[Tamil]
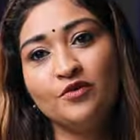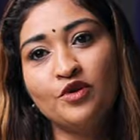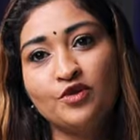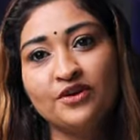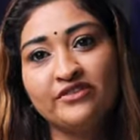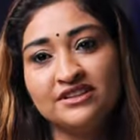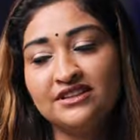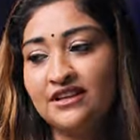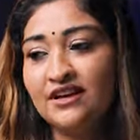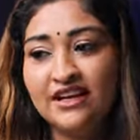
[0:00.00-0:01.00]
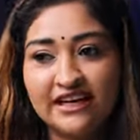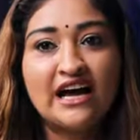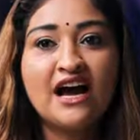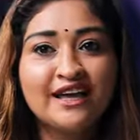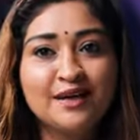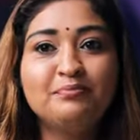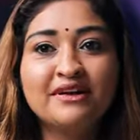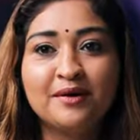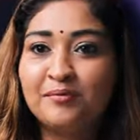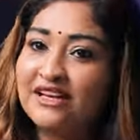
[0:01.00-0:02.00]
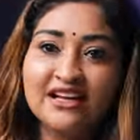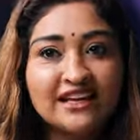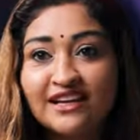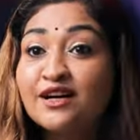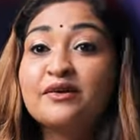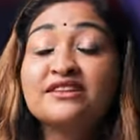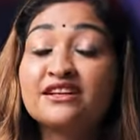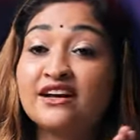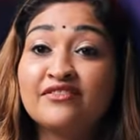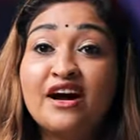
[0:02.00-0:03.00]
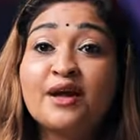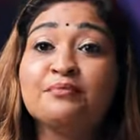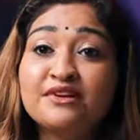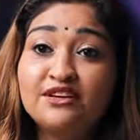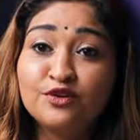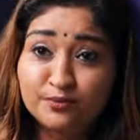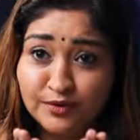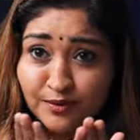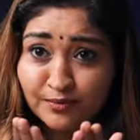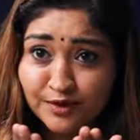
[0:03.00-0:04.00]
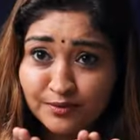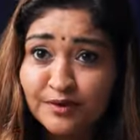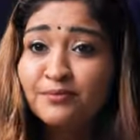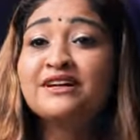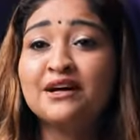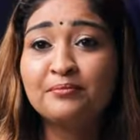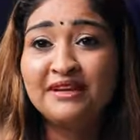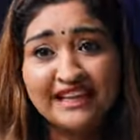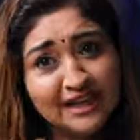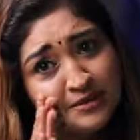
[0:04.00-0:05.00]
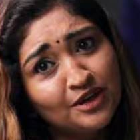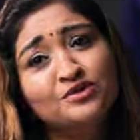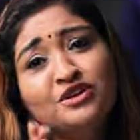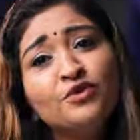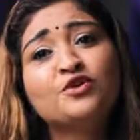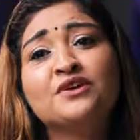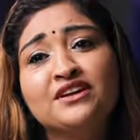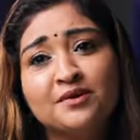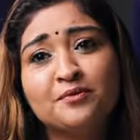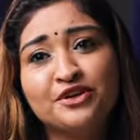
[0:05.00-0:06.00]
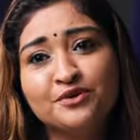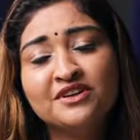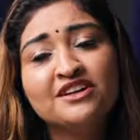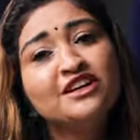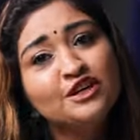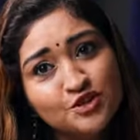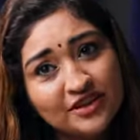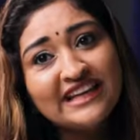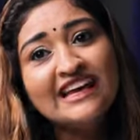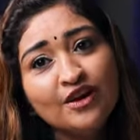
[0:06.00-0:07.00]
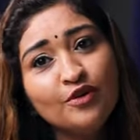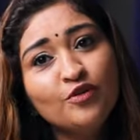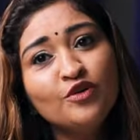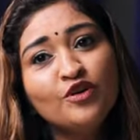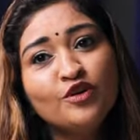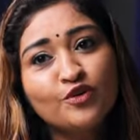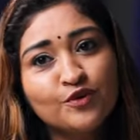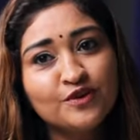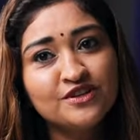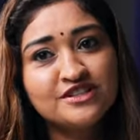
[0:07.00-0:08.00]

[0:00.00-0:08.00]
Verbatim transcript: உங்கள் கூட வந்து நான் இருப்பேன் அப்படின்னா இருக்கிறதுக்கான வாய்ப்புகள் ரொம்ப ரொம்ப ரொம்ப ரொம்ப கம்மி நீங்கள் மட்டும்தான் உங்கள் கூட இருக்க முடியும் ஸோ நீங்கள்